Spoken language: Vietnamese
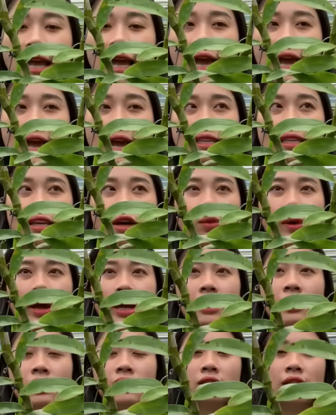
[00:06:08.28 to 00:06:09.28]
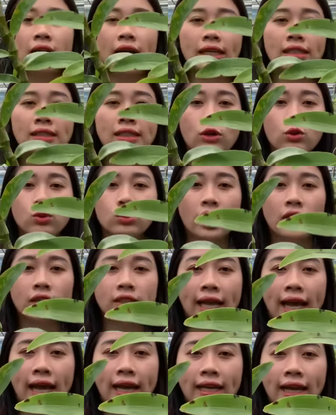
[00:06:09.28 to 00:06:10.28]
Hai chậu này lựa hai chậu thân
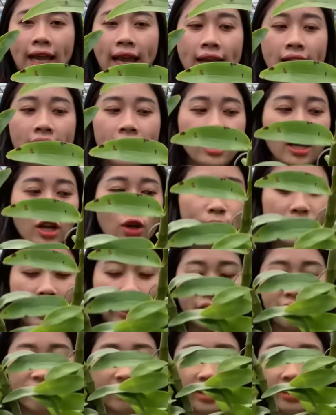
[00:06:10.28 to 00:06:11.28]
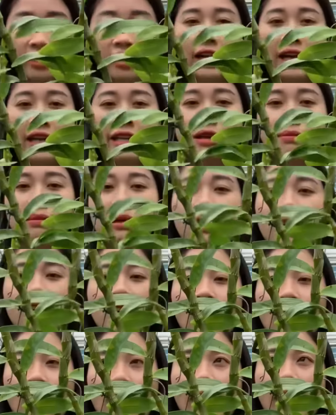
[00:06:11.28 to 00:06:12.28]
dài khá là đều nhau về cho cả nhà mình chơi
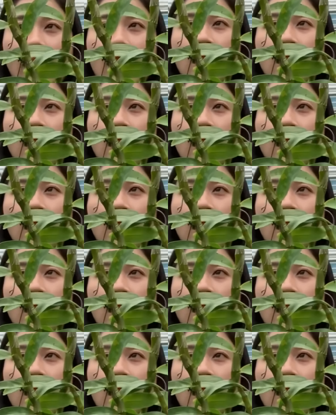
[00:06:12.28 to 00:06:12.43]
hoa.